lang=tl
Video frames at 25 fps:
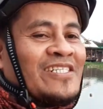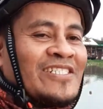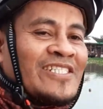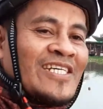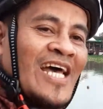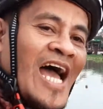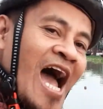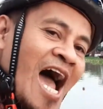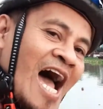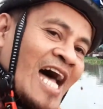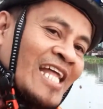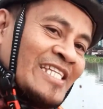
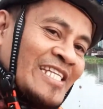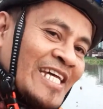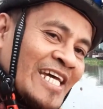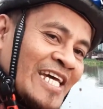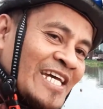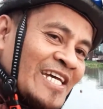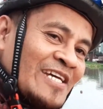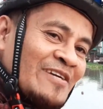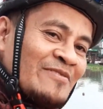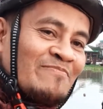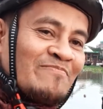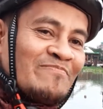Sa
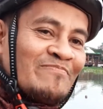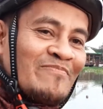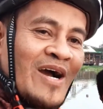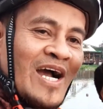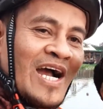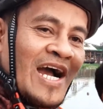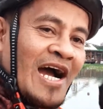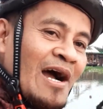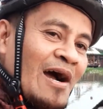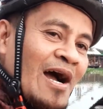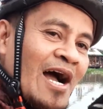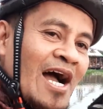ating
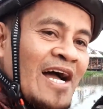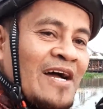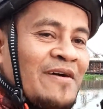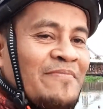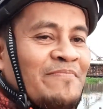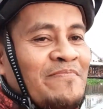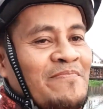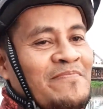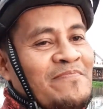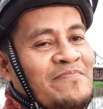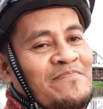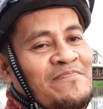mga
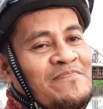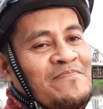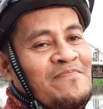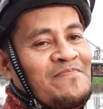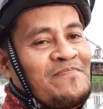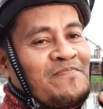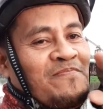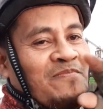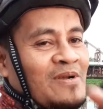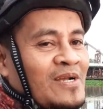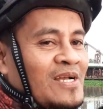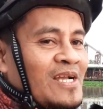
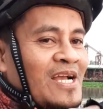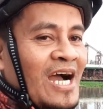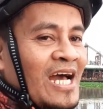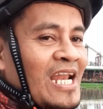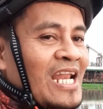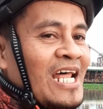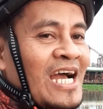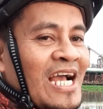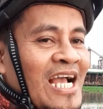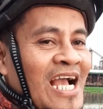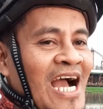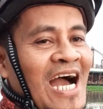
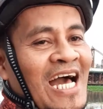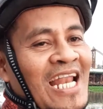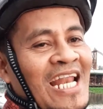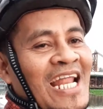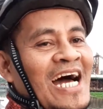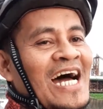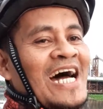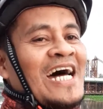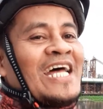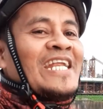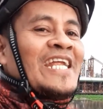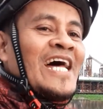
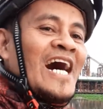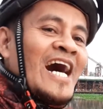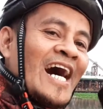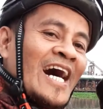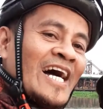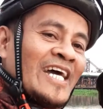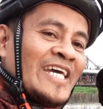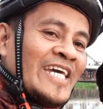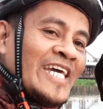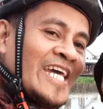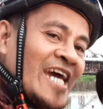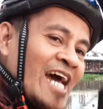gala-gala
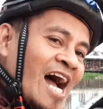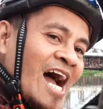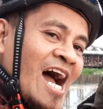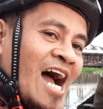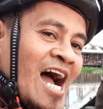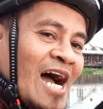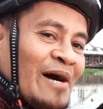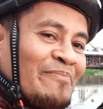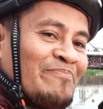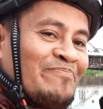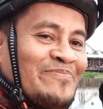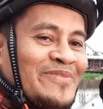na
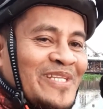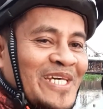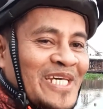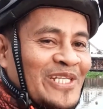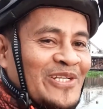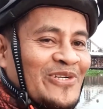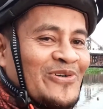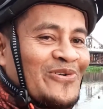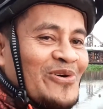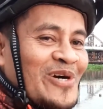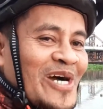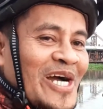
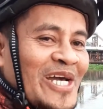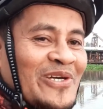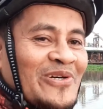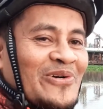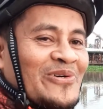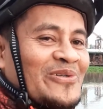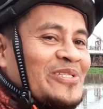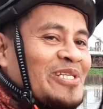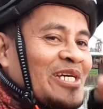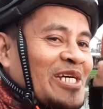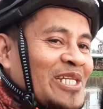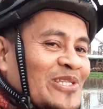ia-update ko
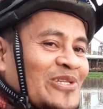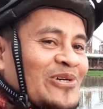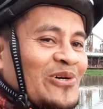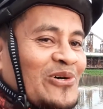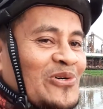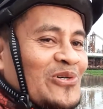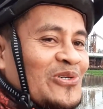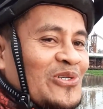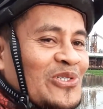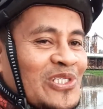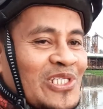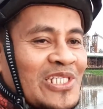kayo
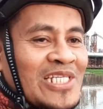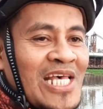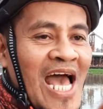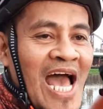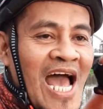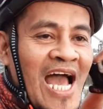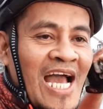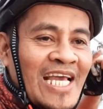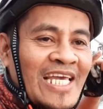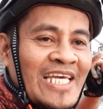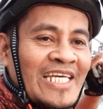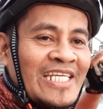dito
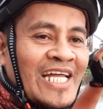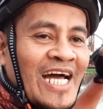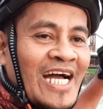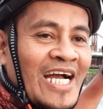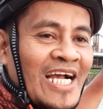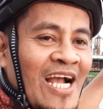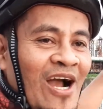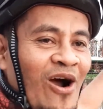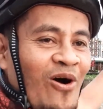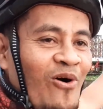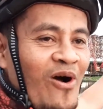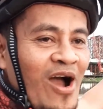Sa
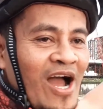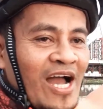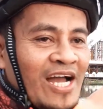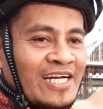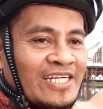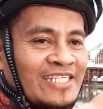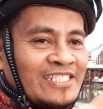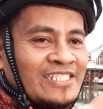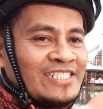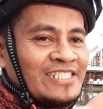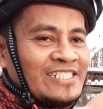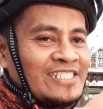
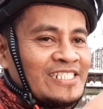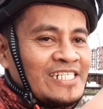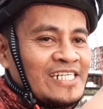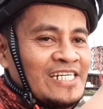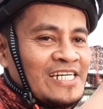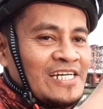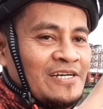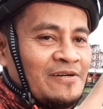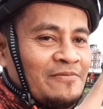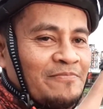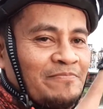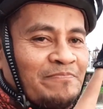ginagawang
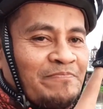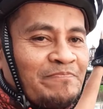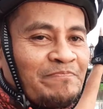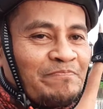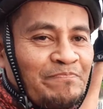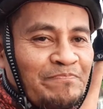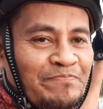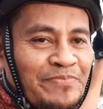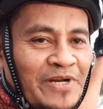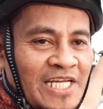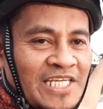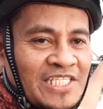
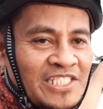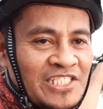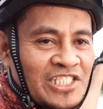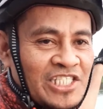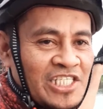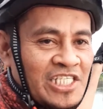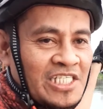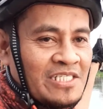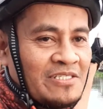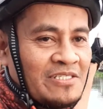Prince